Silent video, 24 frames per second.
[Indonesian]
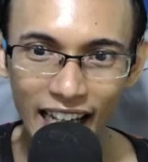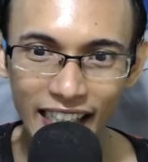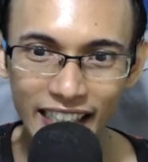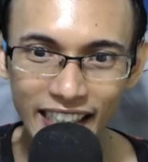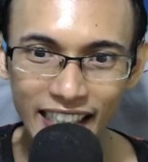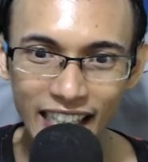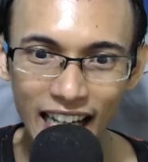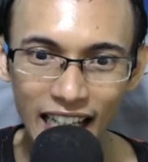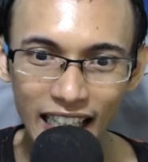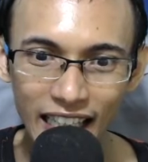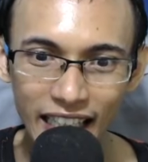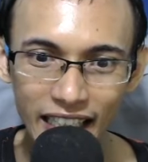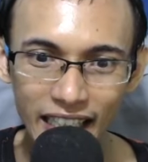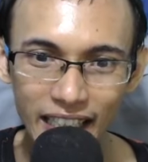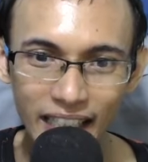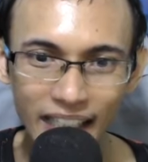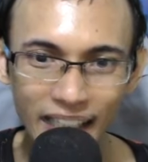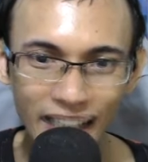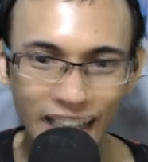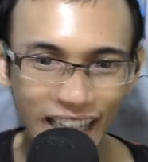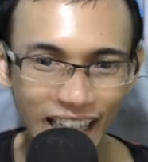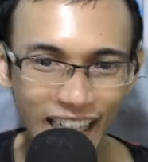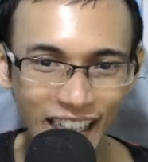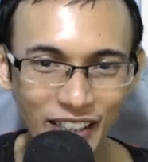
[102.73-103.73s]
di galeri.
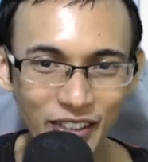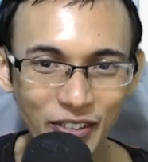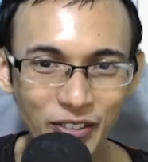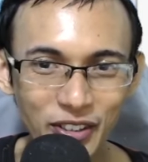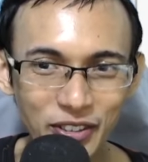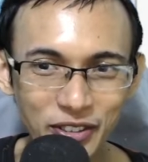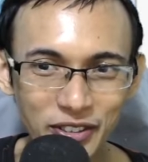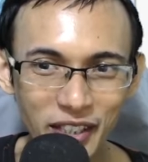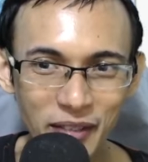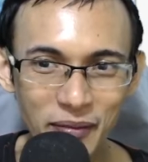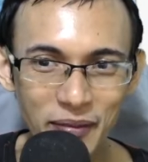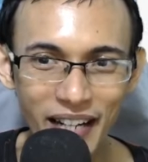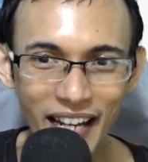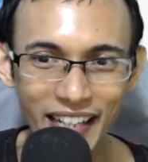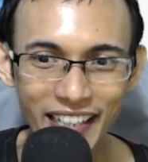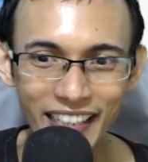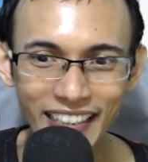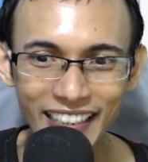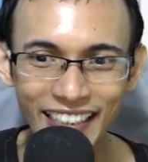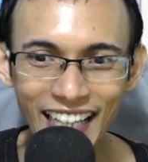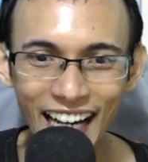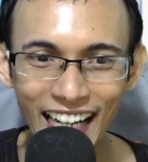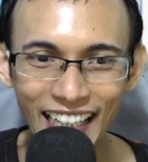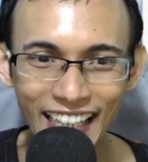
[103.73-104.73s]
Gua sudah berada
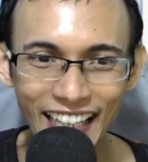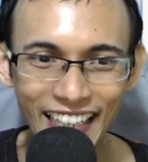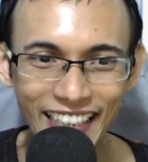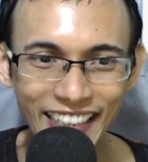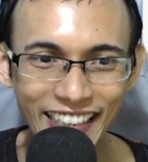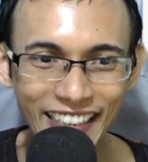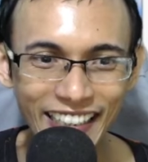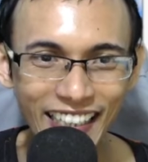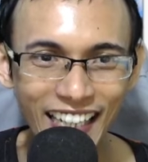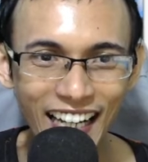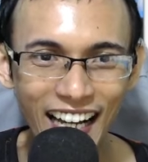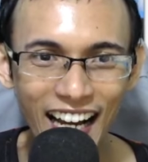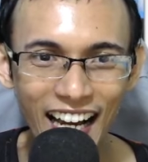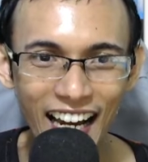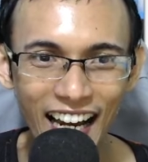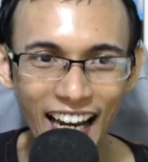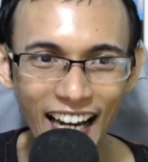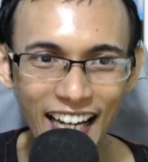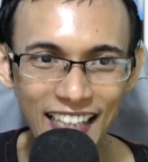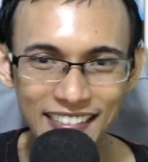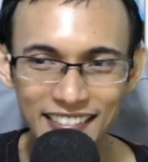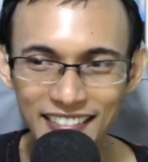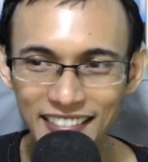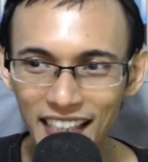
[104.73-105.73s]
di galeri nih guys.